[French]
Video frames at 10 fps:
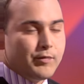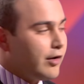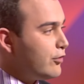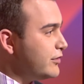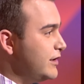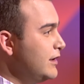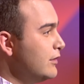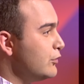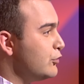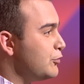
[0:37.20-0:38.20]
parents aussi. Euh,
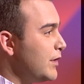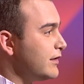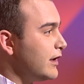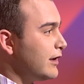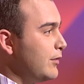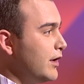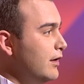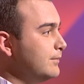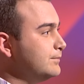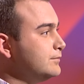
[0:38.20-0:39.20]
avec ses parents, ça se passe
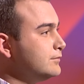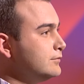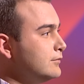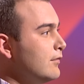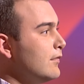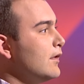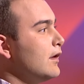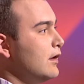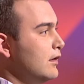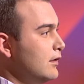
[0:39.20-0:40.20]
plutôt bien,
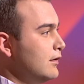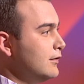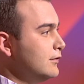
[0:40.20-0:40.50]
sauf que.